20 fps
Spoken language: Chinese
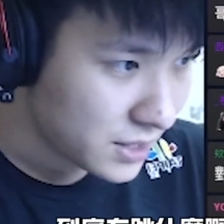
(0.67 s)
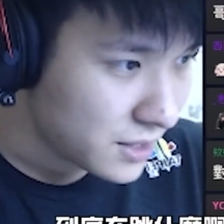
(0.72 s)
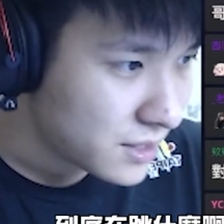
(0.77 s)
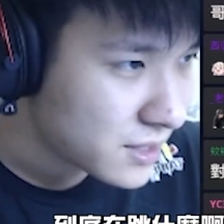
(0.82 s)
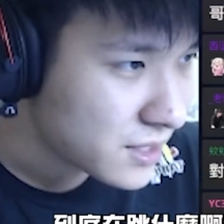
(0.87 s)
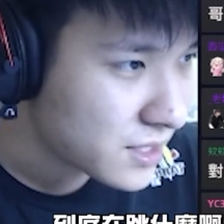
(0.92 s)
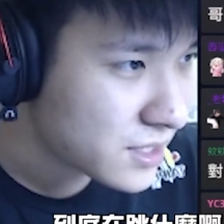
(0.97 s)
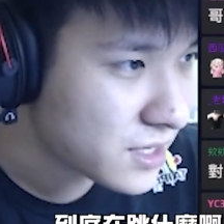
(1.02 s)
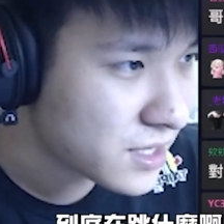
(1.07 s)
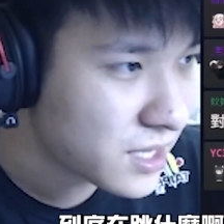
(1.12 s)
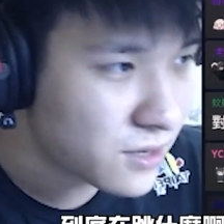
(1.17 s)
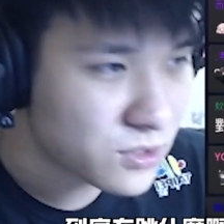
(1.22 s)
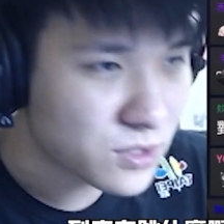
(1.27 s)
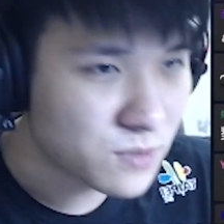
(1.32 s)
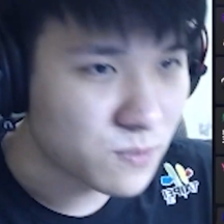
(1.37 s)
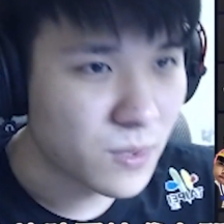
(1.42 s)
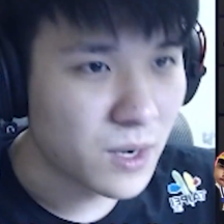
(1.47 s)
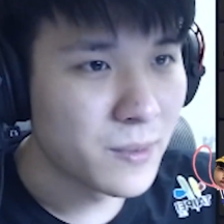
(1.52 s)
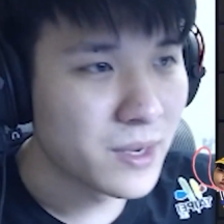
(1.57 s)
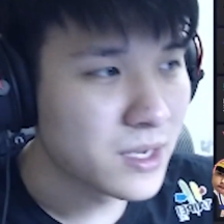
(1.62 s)
你在跳什
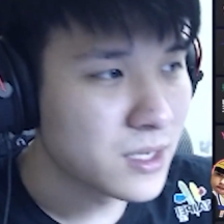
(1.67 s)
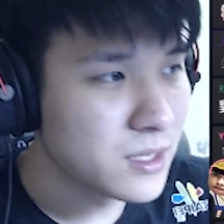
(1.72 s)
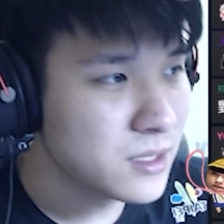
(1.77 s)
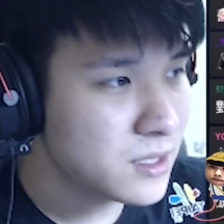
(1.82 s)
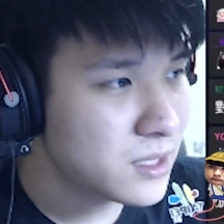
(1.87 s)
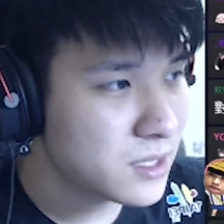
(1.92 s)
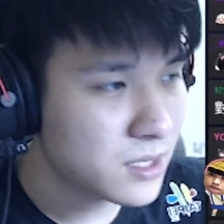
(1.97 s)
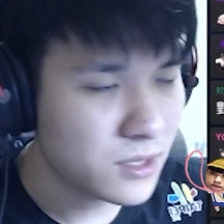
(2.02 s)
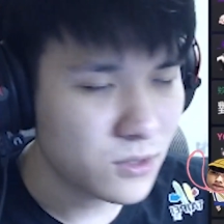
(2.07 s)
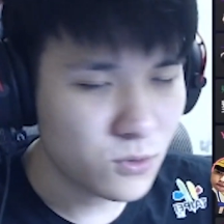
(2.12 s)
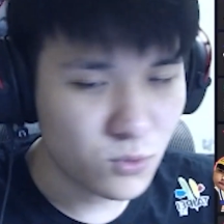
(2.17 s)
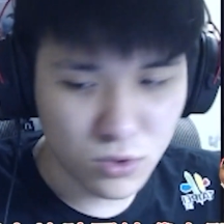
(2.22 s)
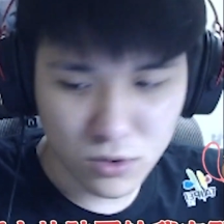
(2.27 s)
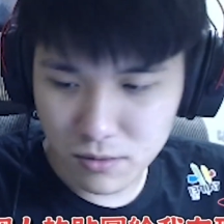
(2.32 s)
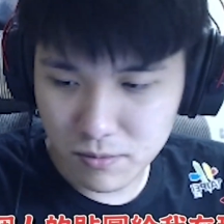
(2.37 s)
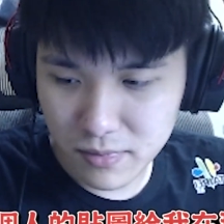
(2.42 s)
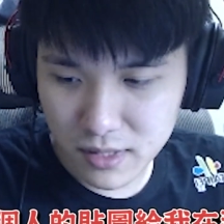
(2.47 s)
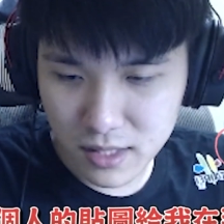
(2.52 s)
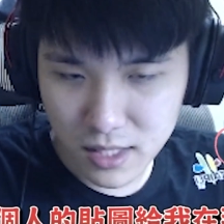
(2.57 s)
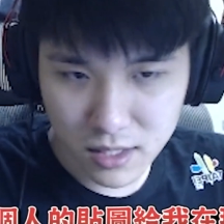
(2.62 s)
么？每个人贴图都在那
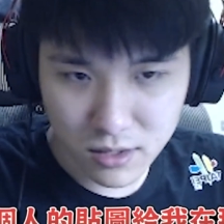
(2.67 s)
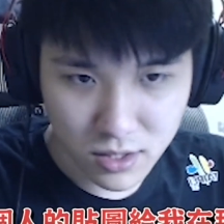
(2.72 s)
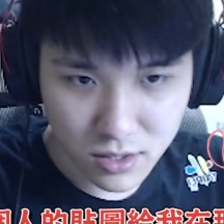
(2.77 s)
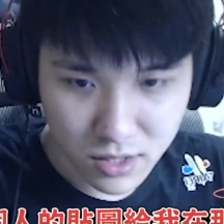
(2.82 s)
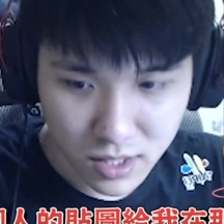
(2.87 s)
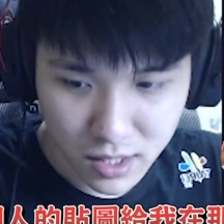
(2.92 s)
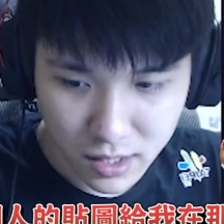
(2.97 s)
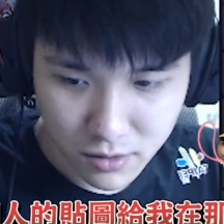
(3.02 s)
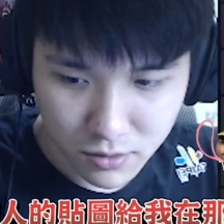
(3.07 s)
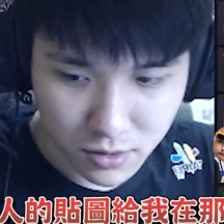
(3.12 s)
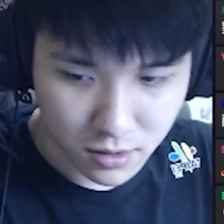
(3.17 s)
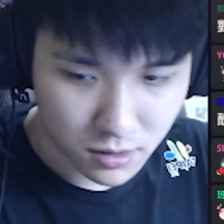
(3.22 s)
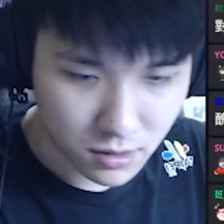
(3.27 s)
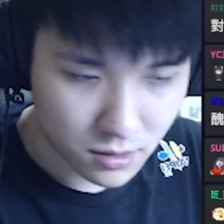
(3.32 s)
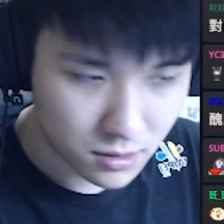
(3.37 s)
边跳跳跳的。